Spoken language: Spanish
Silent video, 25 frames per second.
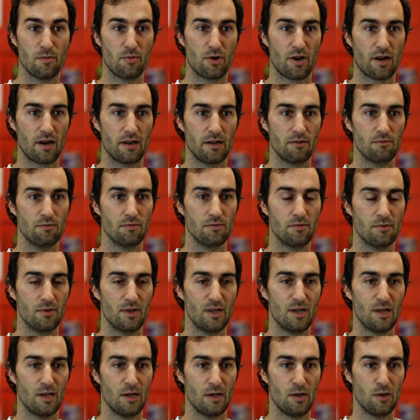ponerle
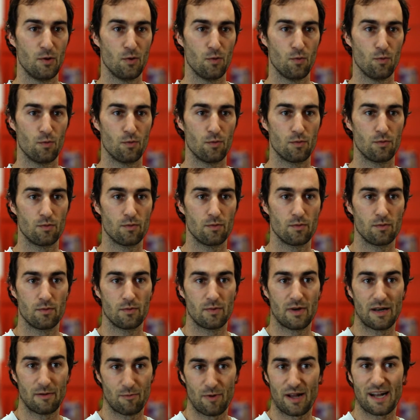
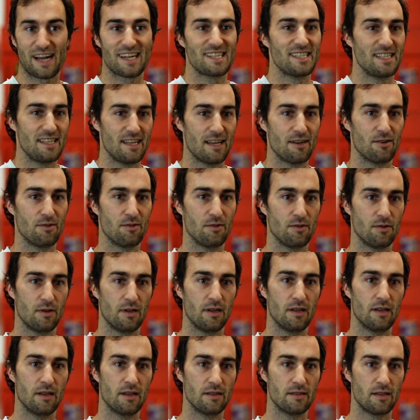una casilla, ¿no?
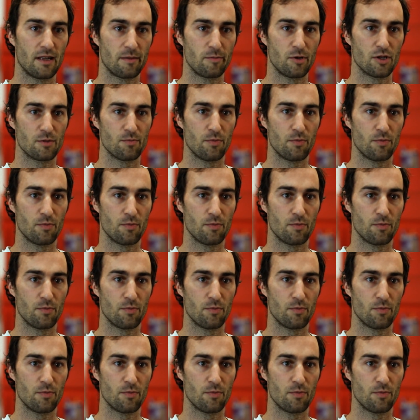En términos